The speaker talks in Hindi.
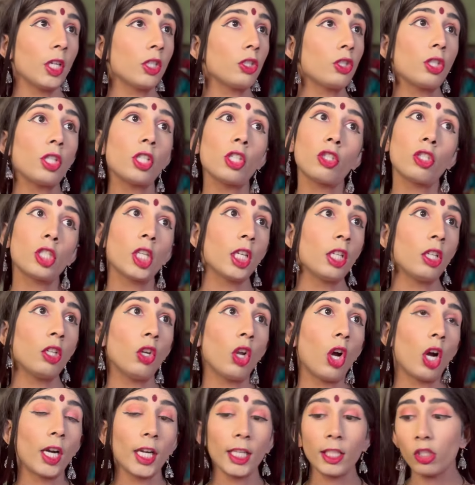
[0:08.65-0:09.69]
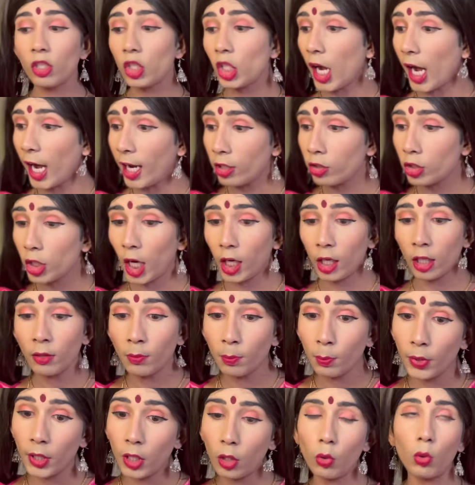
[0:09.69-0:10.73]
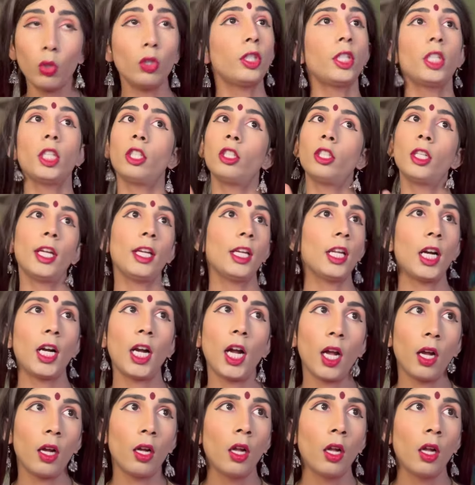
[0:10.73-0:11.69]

सिस्टर इन लॉ का चाल चालन बिल्कुल ठीक नहीं लगा